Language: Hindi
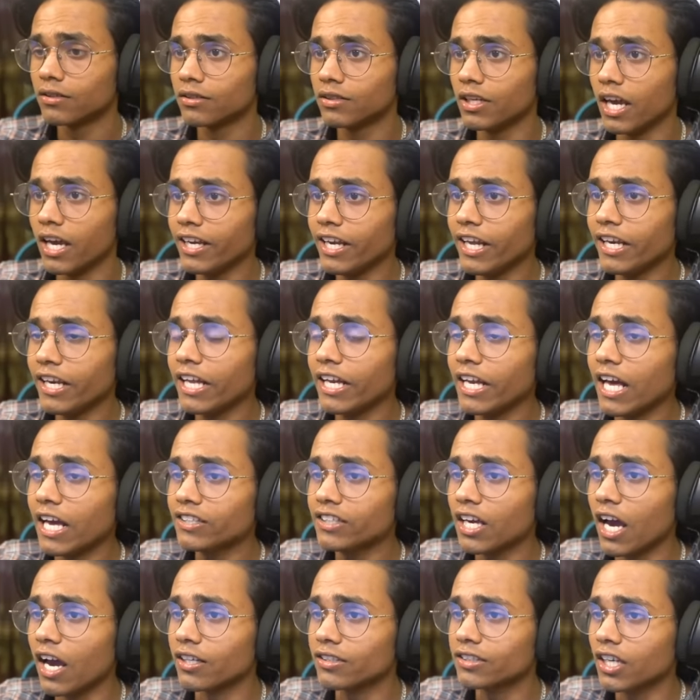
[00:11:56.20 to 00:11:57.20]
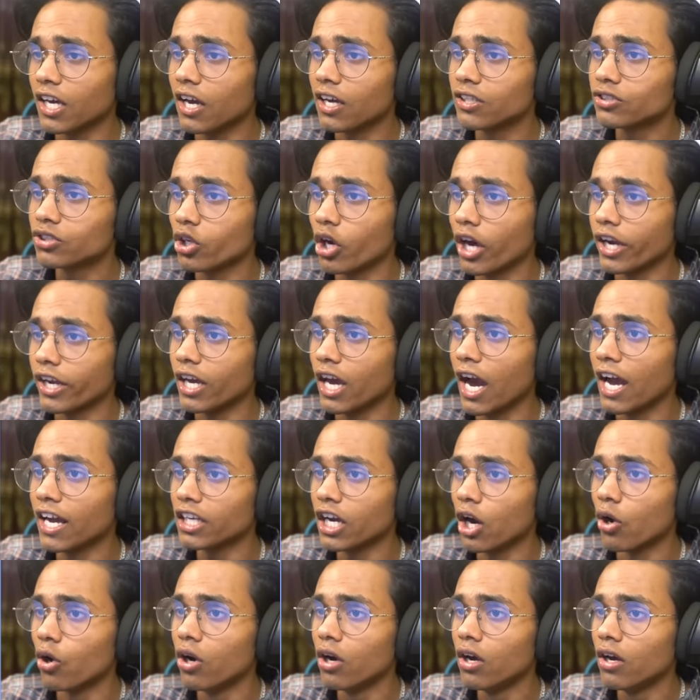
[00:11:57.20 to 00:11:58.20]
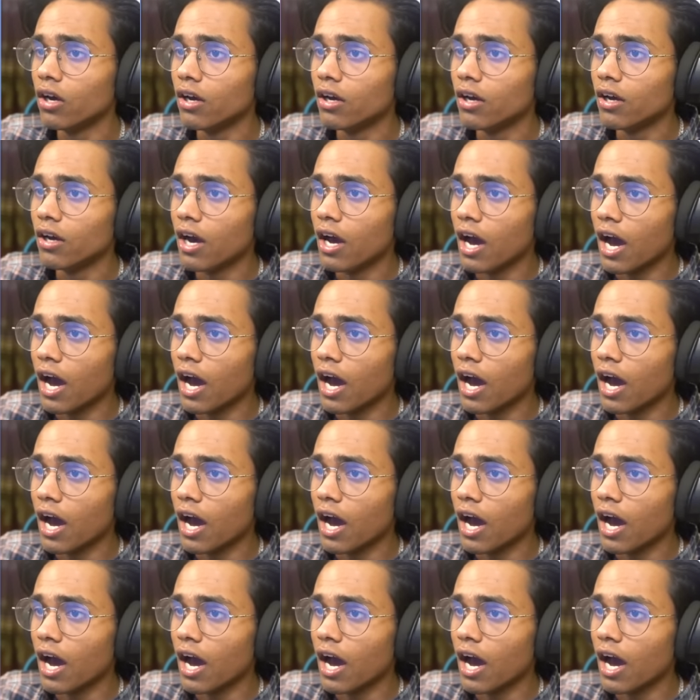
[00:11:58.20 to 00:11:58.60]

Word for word: था भाई आप अच्छा तो भाई अच्छा, क्या वीडियो कर रहे थे क्या हम